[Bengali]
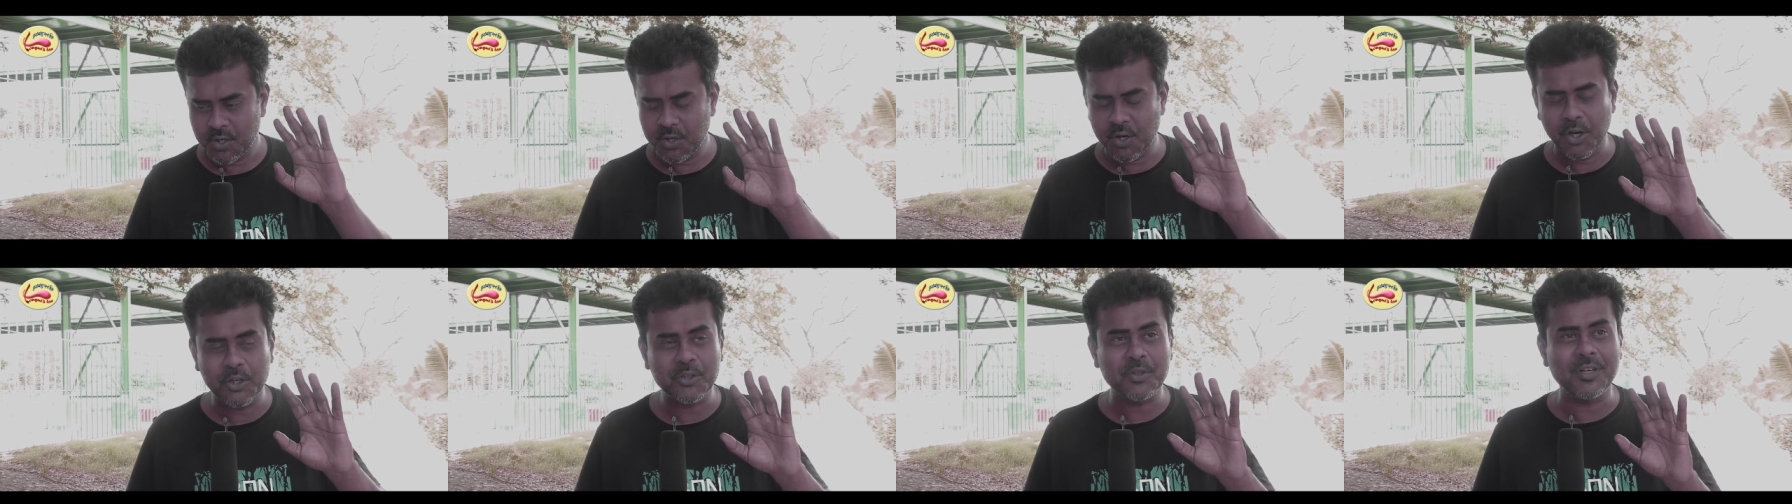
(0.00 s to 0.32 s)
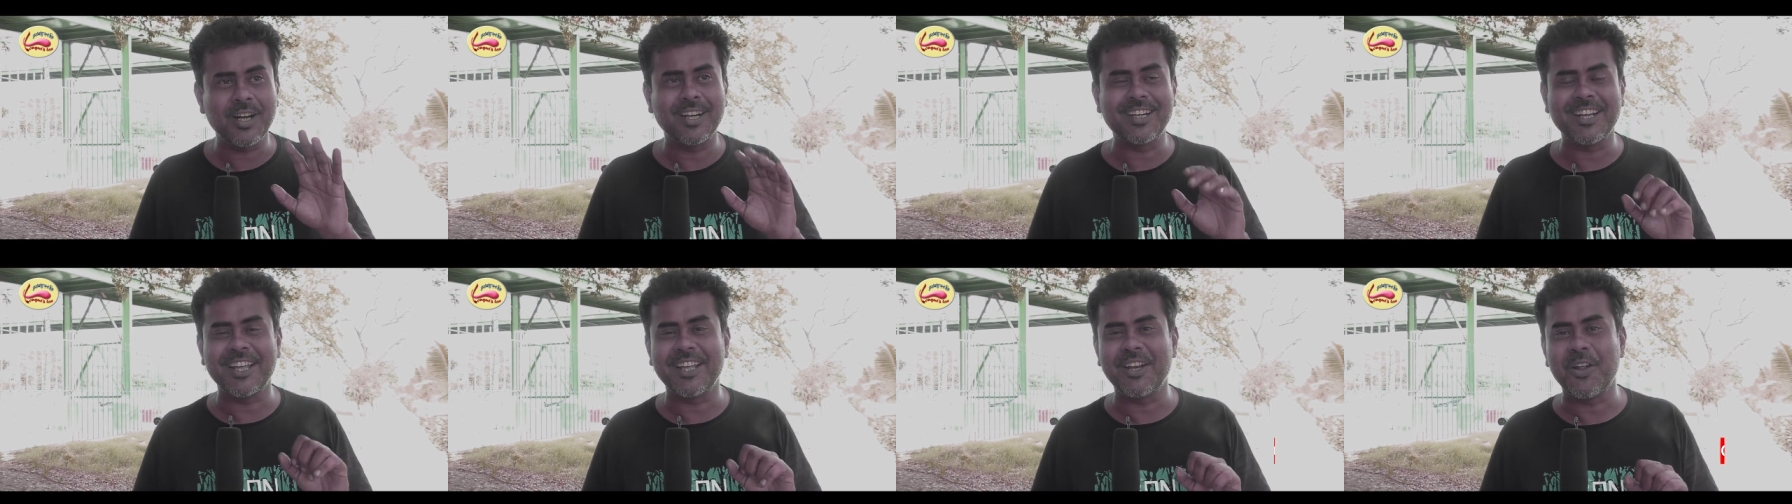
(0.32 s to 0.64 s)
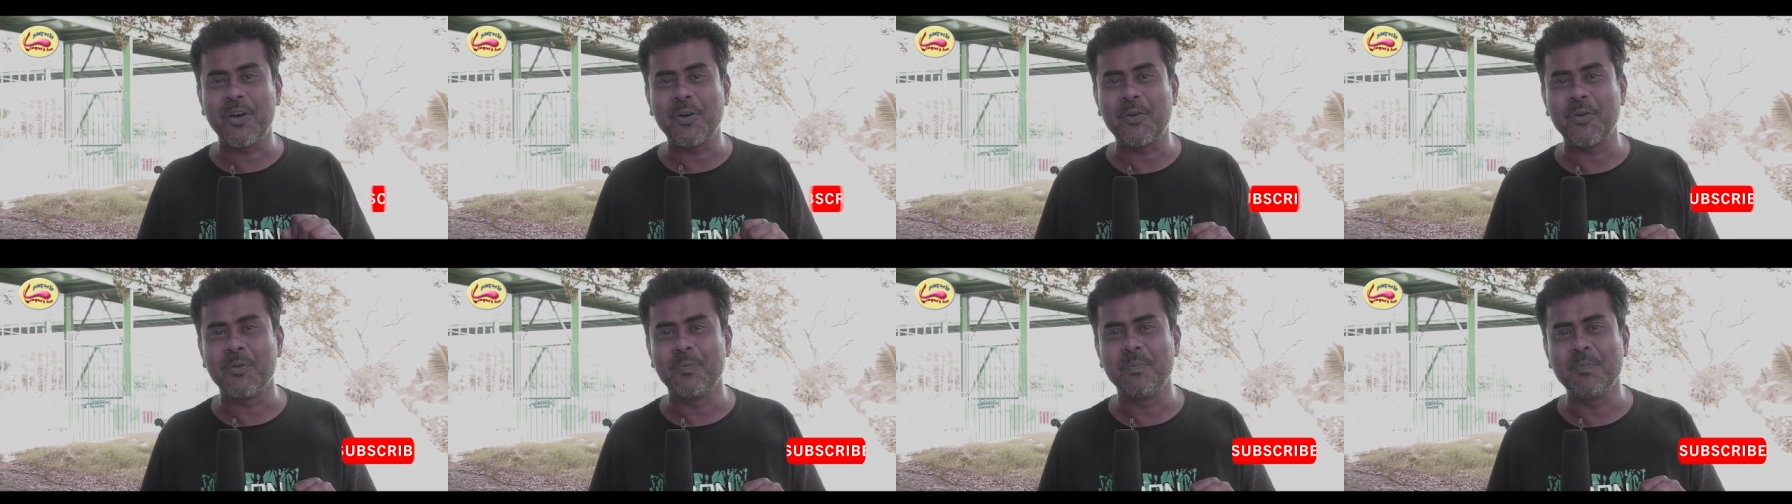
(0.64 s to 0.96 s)
ঘটনাটা
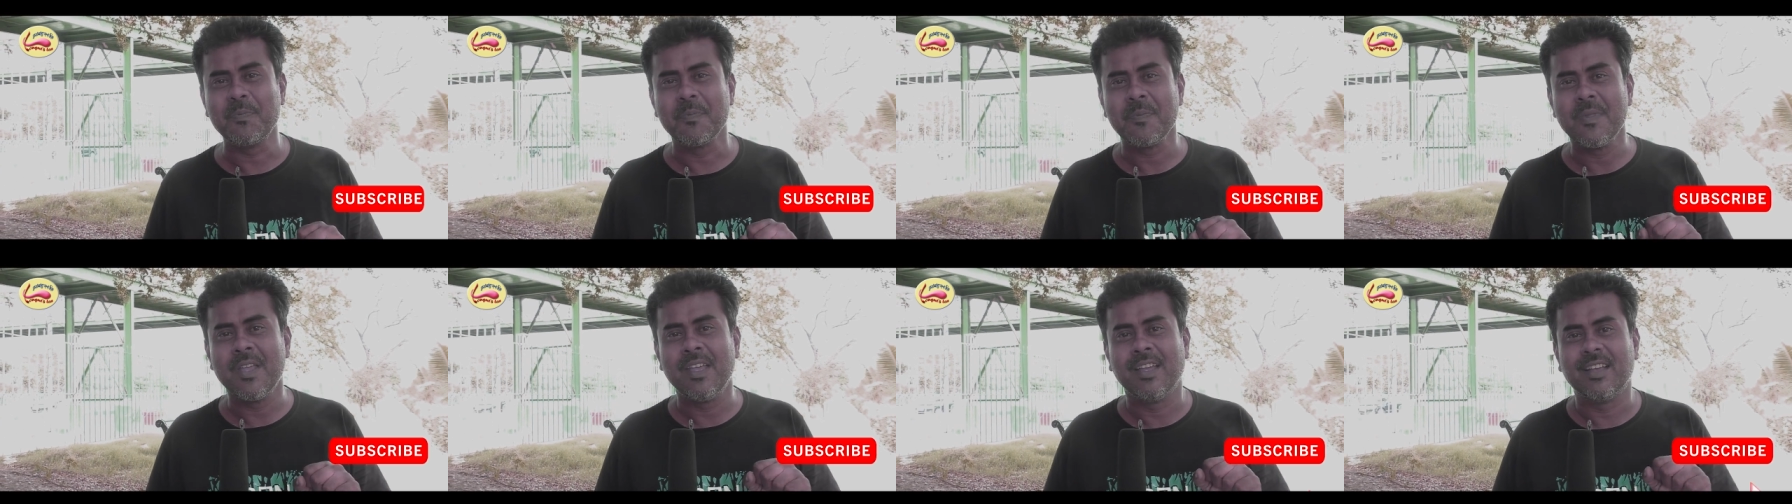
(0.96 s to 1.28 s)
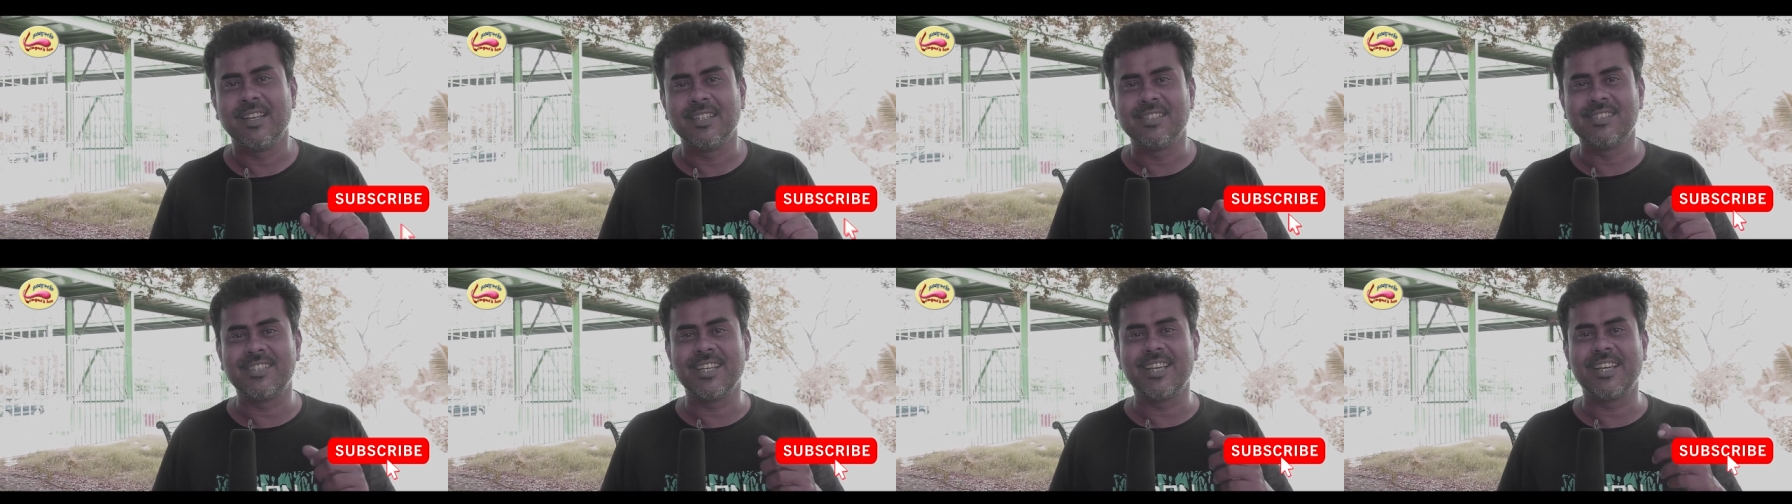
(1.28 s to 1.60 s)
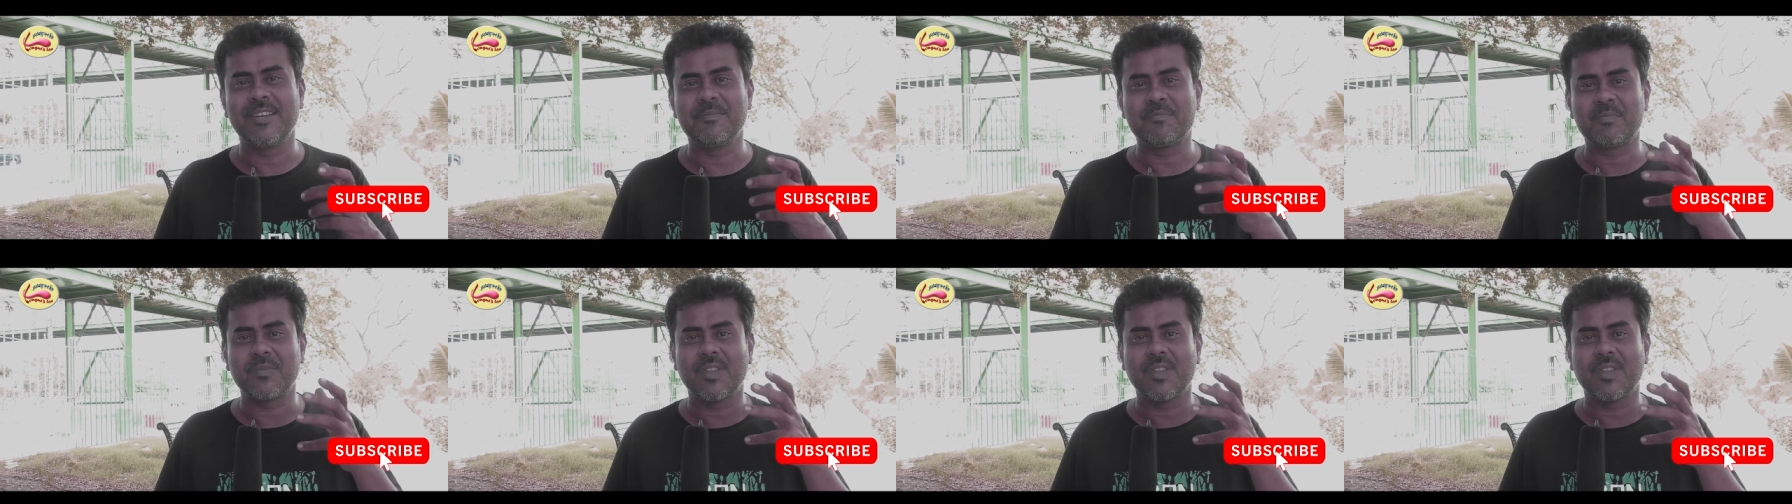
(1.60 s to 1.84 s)
এরকম যে